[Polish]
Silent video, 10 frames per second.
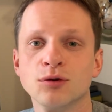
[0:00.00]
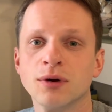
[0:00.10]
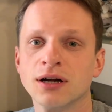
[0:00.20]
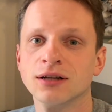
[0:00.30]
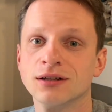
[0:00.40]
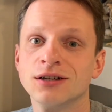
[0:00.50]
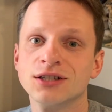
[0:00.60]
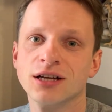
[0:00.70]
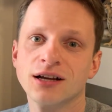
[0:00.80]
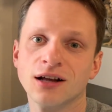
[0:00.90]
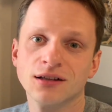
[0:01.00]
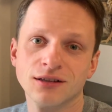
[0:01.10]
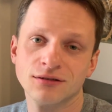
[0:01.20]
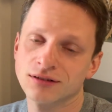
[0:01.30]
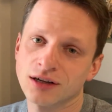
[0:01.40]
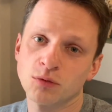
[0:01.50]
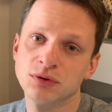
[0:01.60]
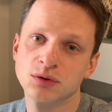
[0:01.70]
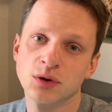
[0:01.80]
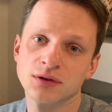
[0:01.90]
gruba księga i tak
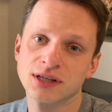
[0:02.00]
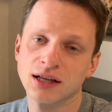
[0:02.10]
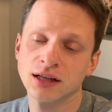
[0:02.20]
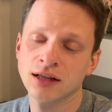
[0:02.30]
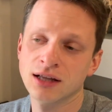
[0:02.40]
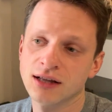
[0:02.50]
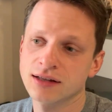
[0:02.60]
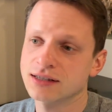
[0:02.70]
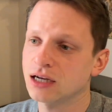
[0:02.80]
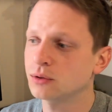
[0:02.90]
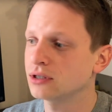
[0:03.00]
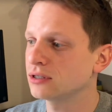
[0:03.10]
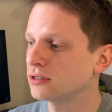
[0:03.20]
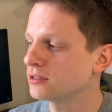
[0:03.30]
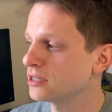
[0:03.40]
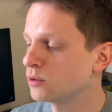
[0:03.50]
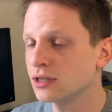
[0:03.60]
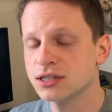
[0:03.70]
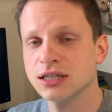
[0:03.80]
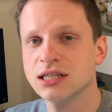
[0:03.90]
opisująca całe, całe
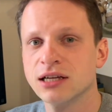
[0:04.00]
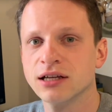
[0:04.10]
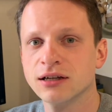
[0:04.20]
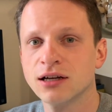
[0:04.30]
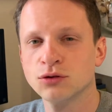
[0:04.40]
nasze dzieje